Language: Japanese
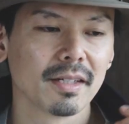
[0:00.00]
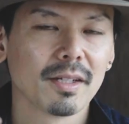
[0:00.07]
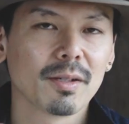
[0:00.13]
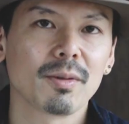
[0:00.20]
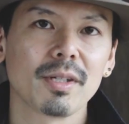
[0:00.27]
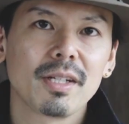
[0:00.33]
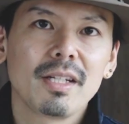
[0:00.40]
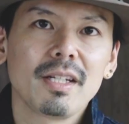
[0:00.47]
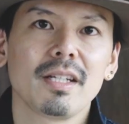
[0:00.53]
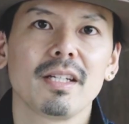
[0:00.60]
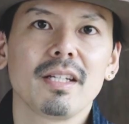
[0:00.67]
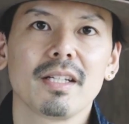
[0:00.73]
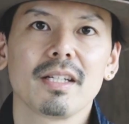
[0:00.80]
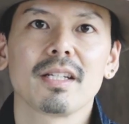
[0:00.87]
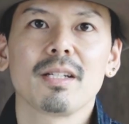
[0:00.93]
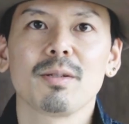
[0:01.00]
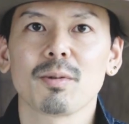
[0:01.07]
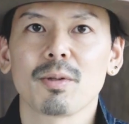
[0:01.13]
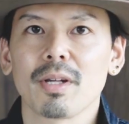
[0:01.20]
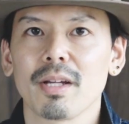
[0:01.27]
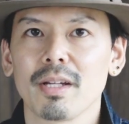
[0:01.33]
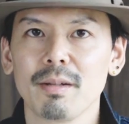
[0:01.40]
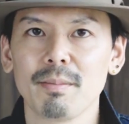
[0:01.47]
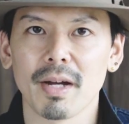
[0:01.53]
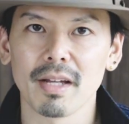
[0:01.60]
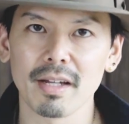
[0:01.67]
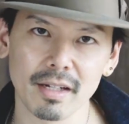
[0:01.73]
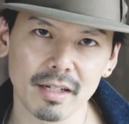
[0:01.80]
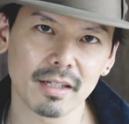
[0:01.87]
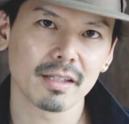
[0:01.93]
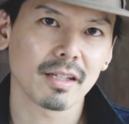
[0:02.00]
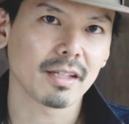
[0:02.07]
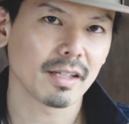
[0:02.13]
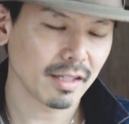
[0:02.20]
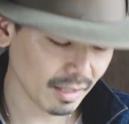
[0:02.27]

基本的に着るときは今襟立て